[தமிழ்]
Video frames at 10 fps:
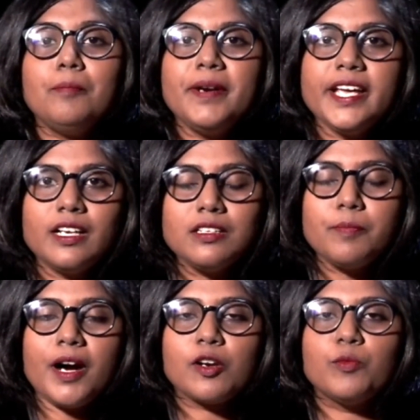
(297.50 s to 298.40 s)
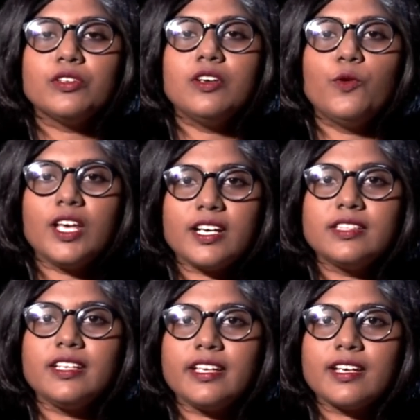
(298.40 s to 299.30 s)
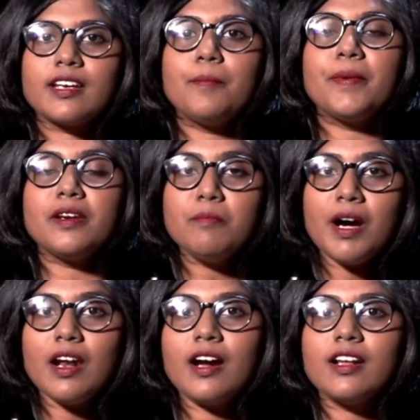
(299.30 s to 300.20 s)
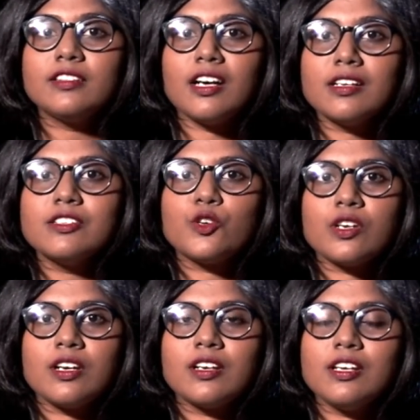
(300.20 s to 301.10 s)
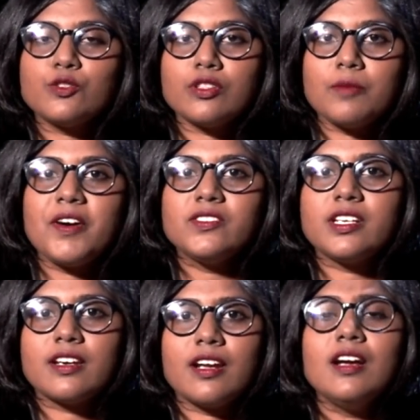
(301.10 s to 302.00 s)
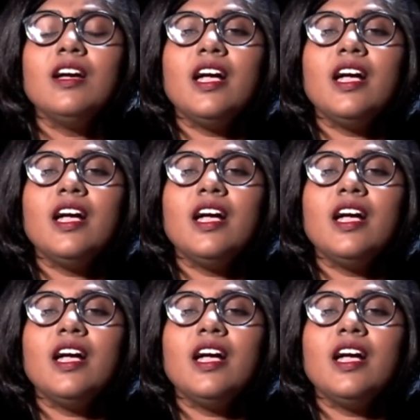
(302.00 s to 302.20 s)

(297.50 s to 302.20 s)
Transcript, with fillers: கம்பெனிகள்னு பார்க்கும்போது உலகத்தில் இருக்கிற பெரும்பாலான தங்க சுரங்கங்களை சொந்தமாக வச்சுருக்கிற